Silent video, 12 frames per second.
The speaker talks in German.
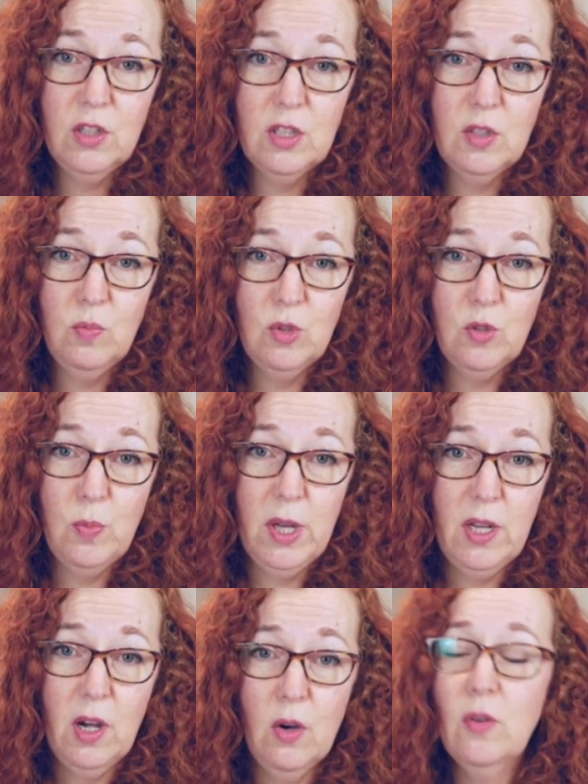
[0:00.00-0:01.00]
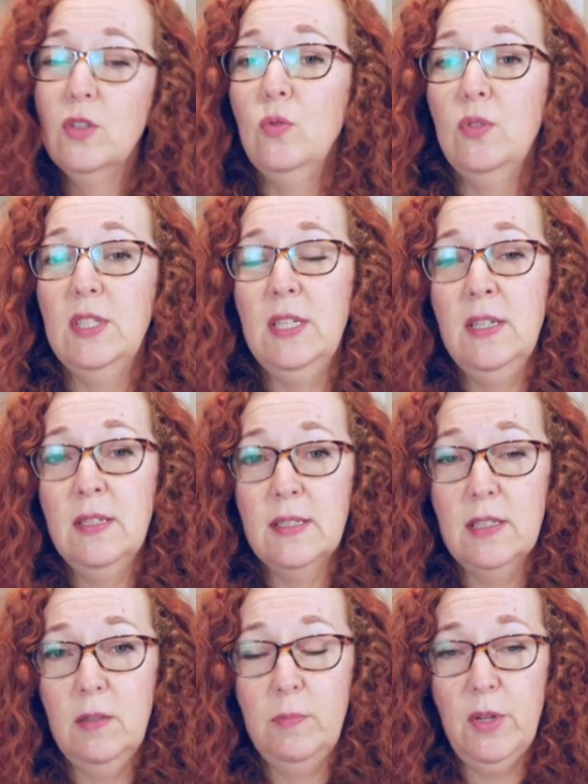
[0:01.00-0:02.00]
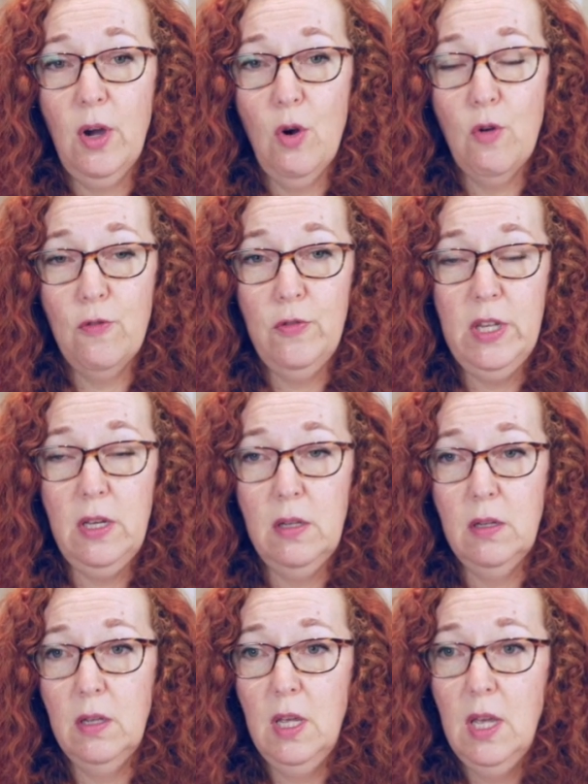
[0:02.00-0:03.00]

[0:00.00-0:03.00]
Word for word: Das muss man auch so sehen. Es gibt auch viele